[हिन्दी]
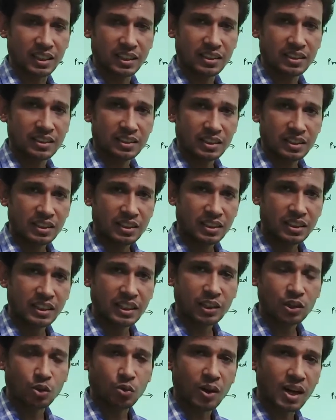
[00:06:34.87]
है
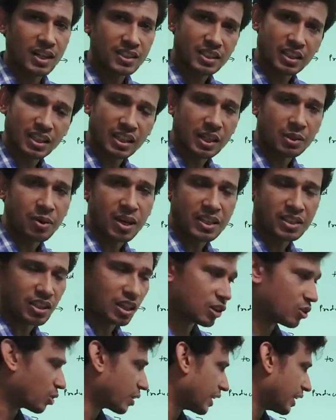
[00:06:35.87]
ठीक है तो वहां से अगर रिवाइज
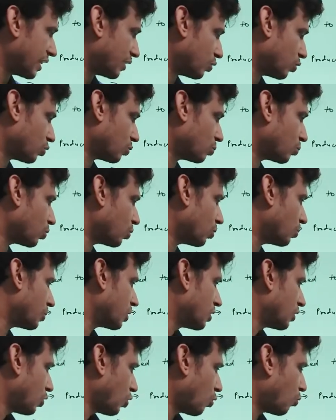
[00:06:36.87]
कर लोगे तो तुमको
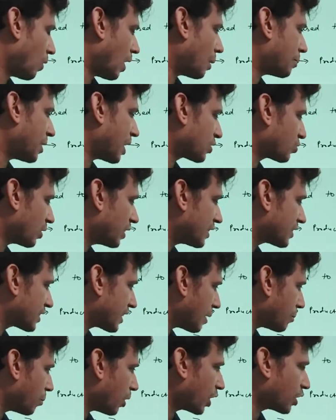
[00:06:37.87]
वहां पे एक्चुअली
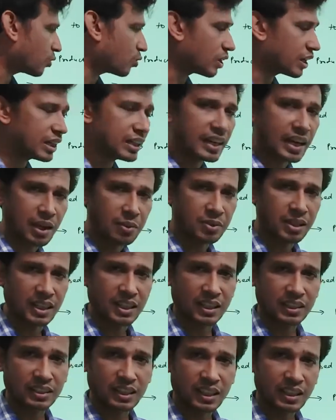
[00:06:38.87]
सेम मॉलिक्यूल के डिराइव करा
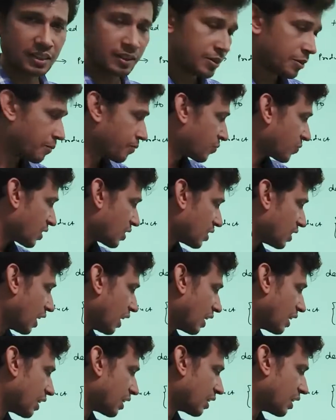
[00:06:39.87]
जाता है ये
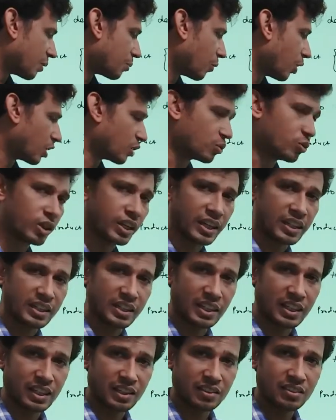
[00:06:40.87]
अलग अलग मॉलिक्यूल के
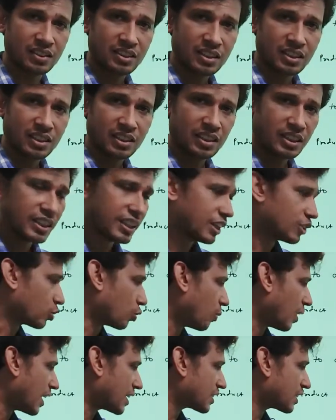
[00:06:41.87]
लिए है ठीक है तो
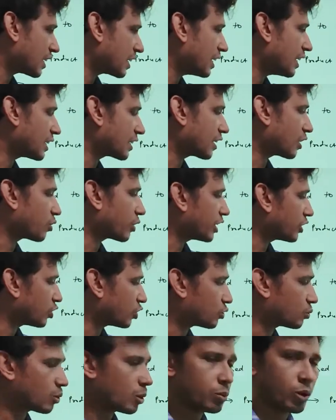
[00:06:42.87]
वहां से रिलेट करोगे तो
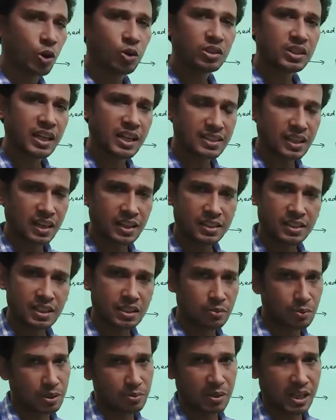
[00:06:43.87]
तुमको बहुत ही आसानी से
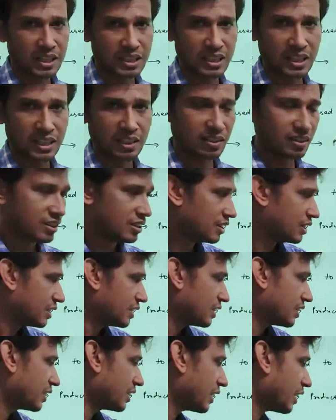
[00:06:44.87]
समझ में आ जाएगा
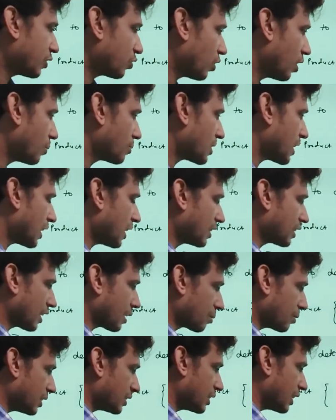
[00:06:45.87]
ठीक है तो हम सारा
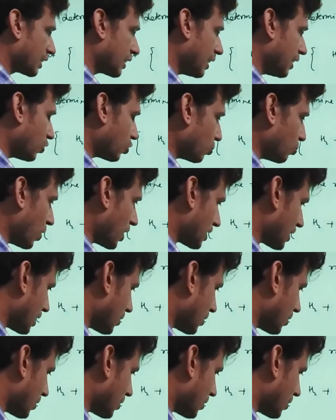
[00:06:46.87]
टर्म लिख देते हैं तुम वहां